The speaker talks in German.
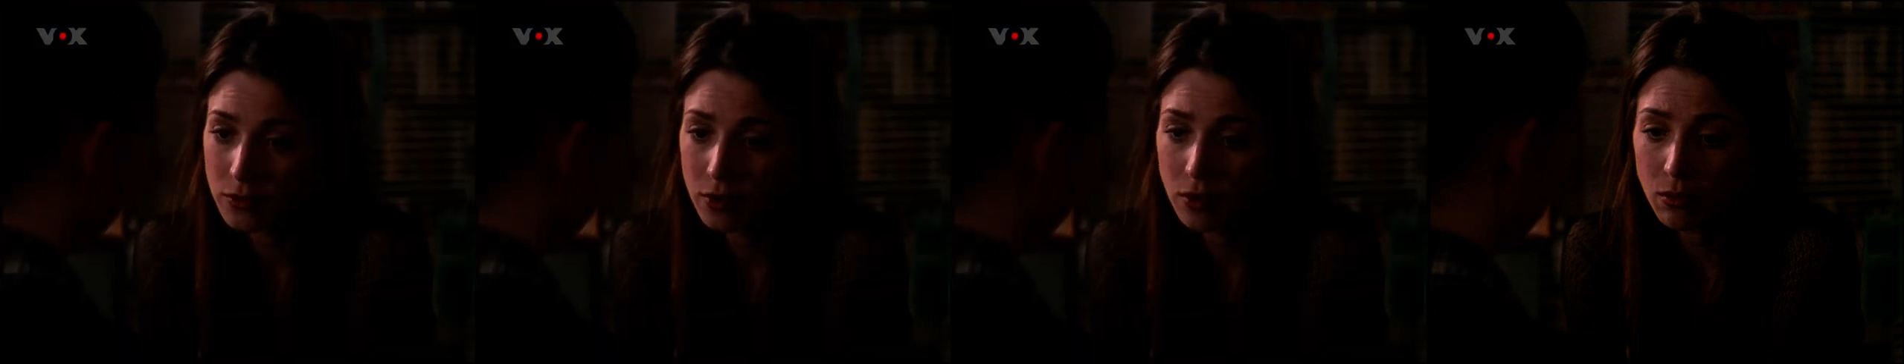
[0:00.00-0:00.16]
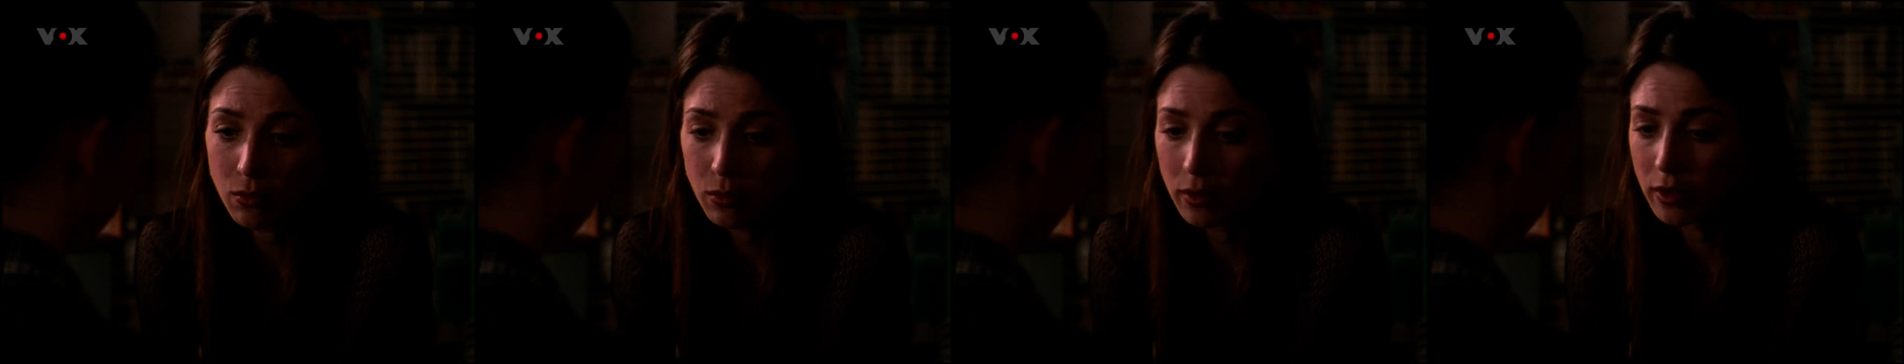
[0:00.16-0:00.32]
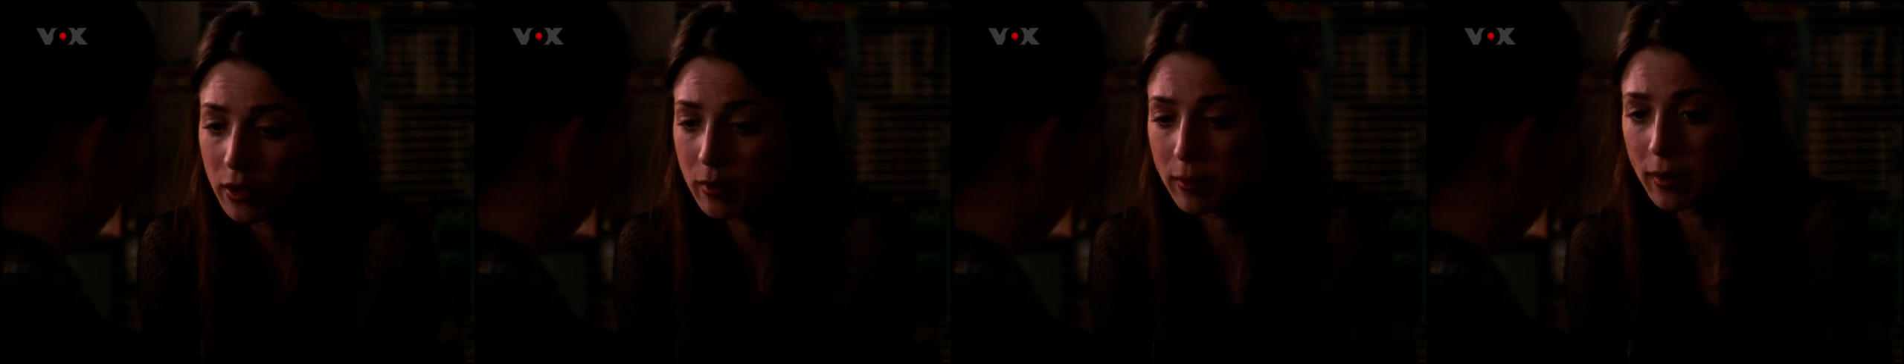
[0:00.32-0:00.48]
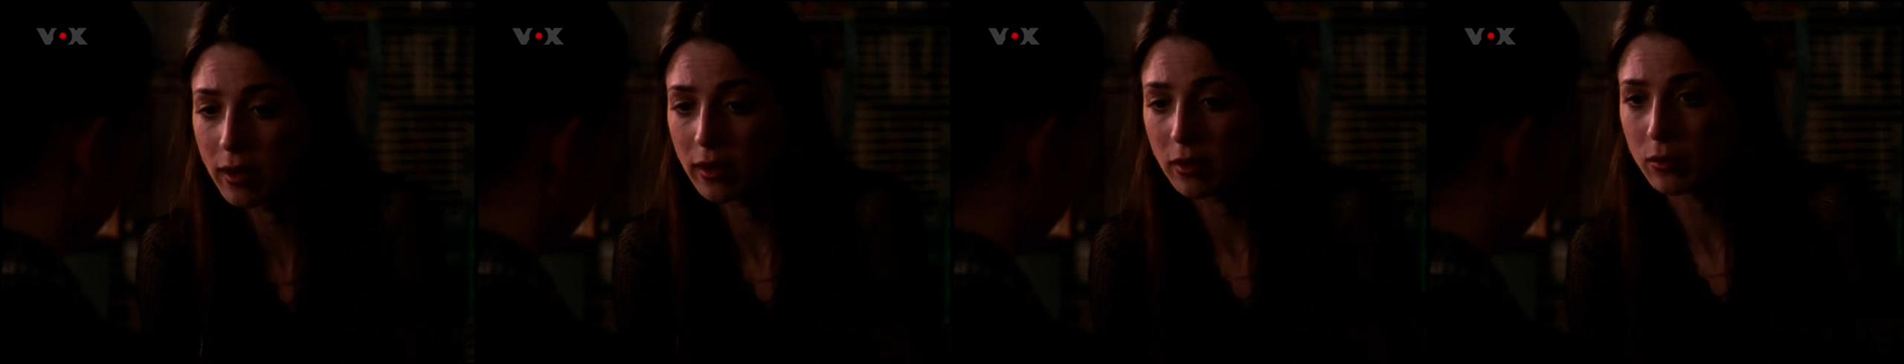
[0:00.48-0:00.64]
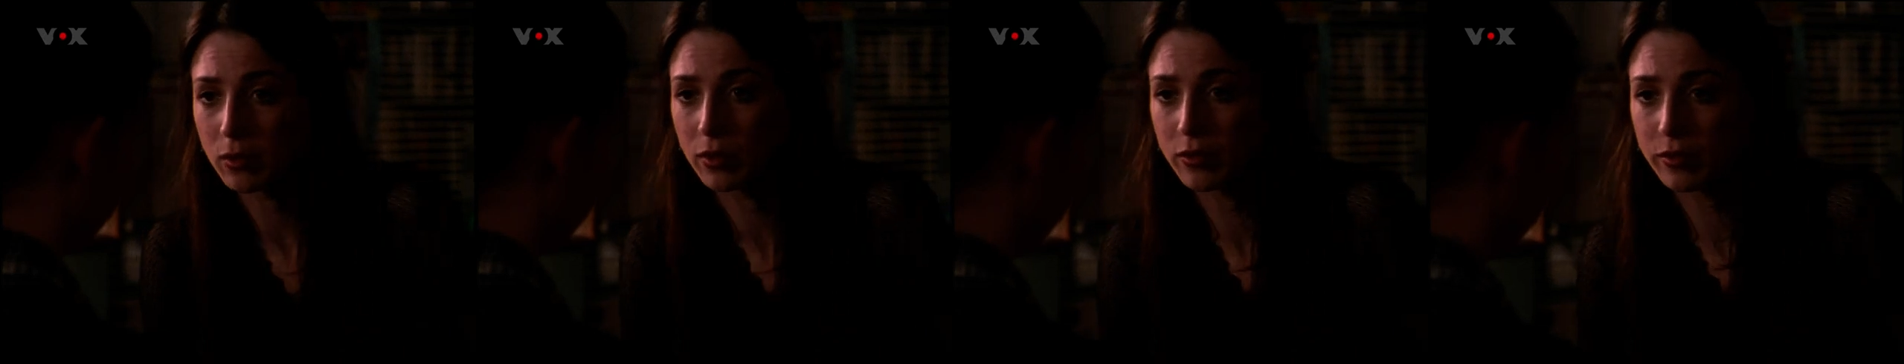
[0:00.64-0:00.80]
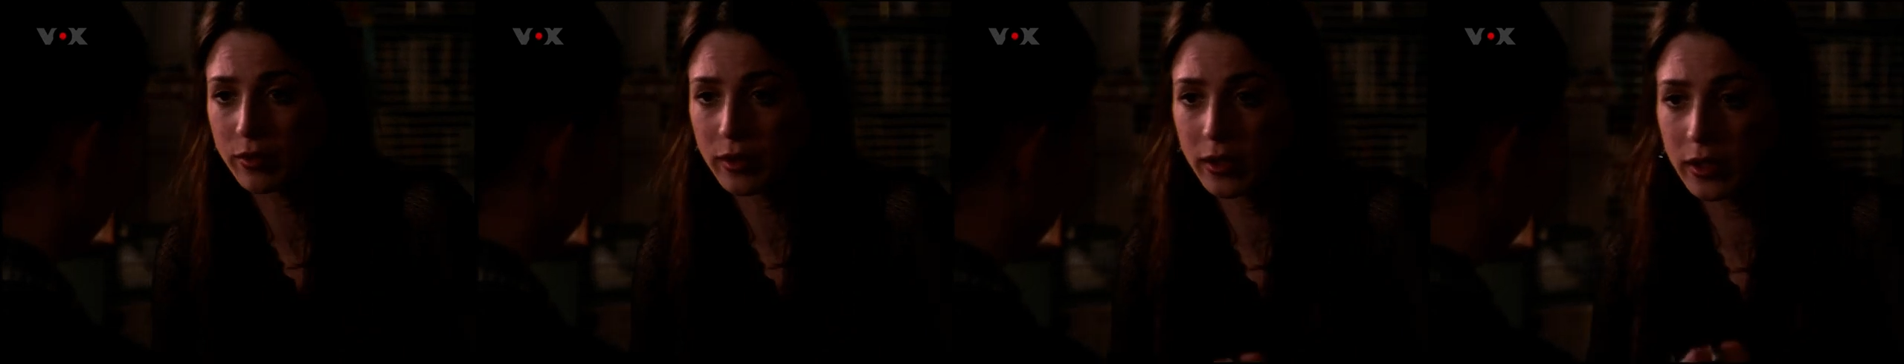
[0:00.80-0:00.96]
Mach dir
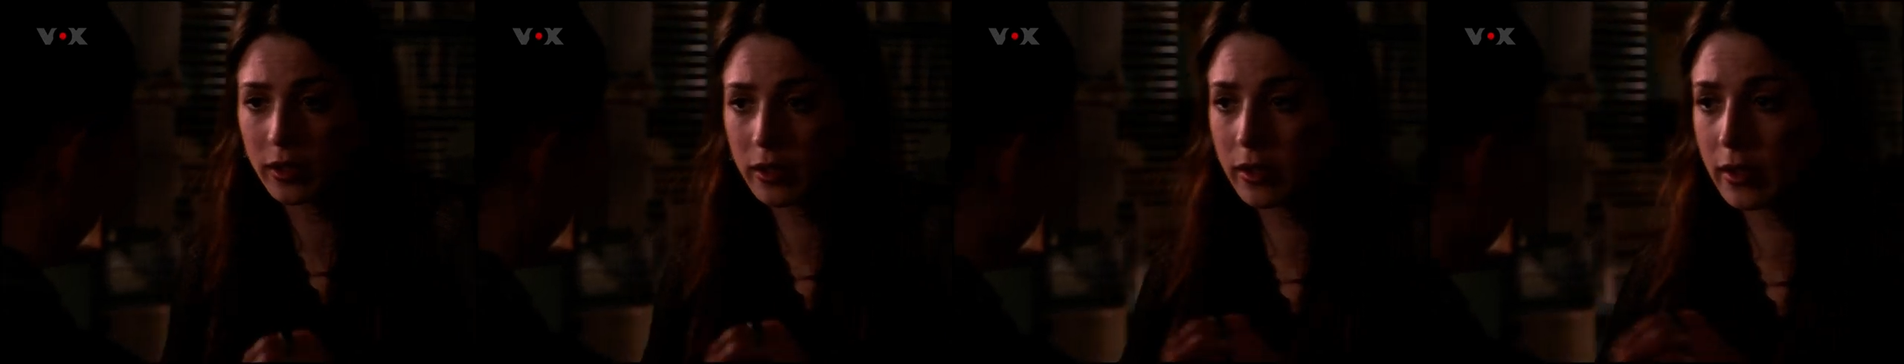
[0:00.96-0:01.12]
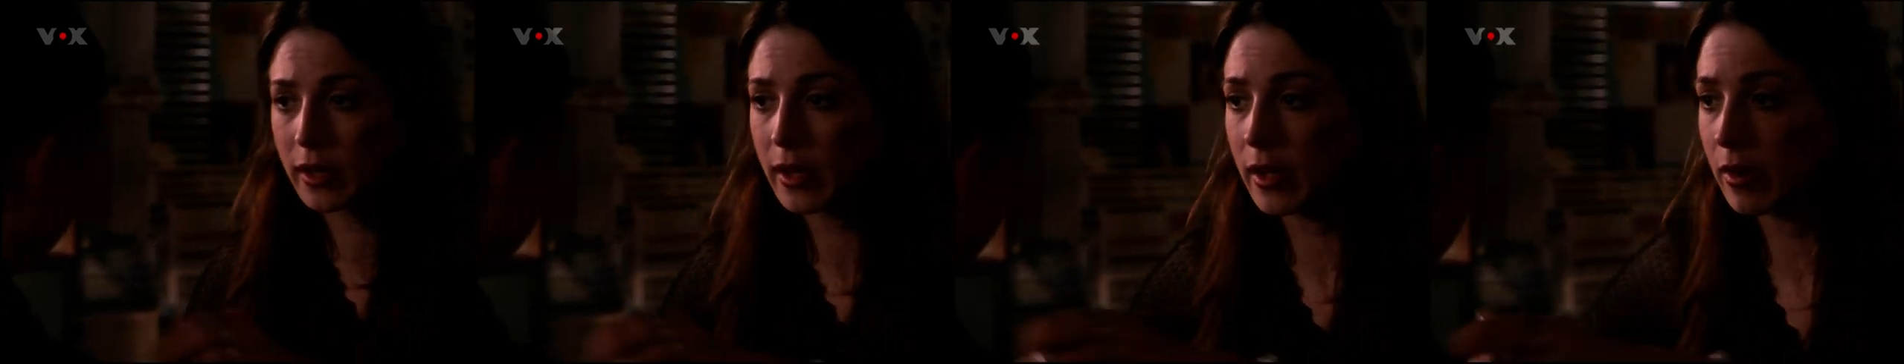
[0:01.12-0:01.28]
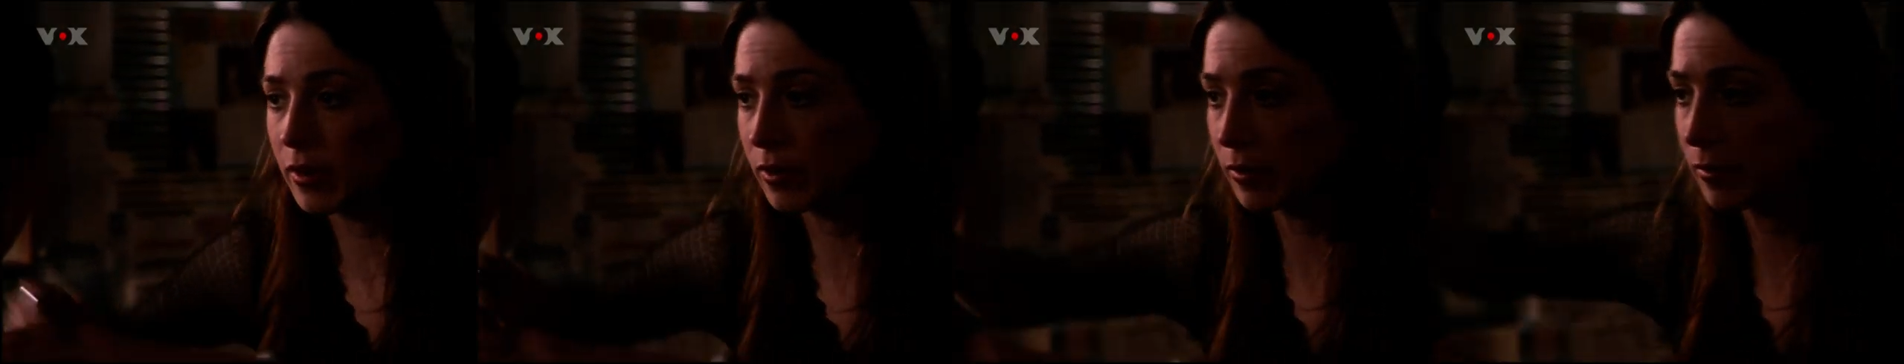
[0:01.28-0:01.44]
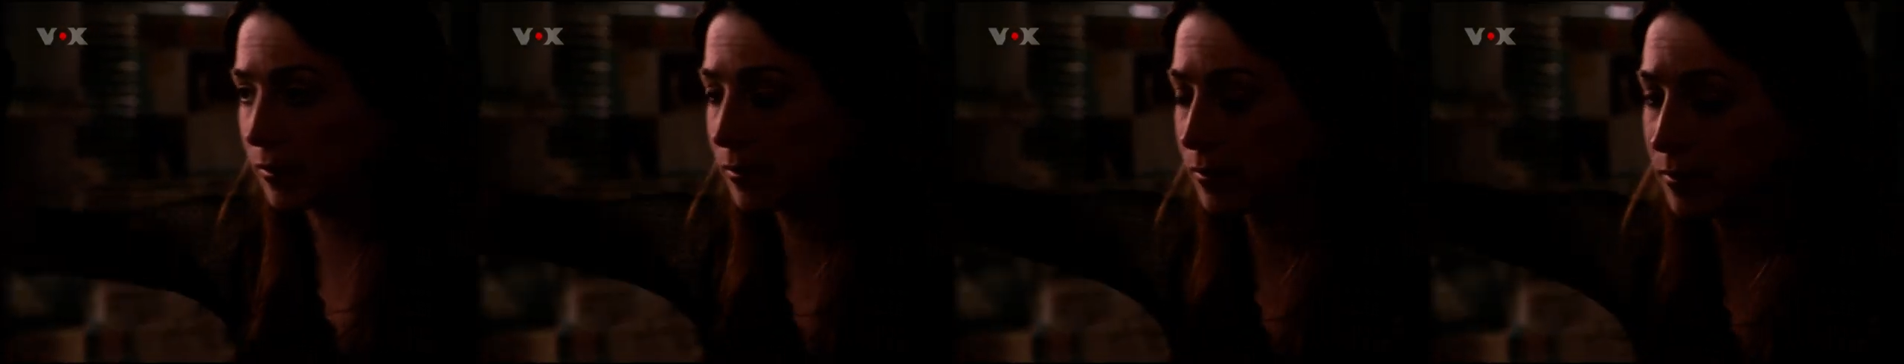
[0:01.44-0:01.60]
keine Sorgen, uns fällt was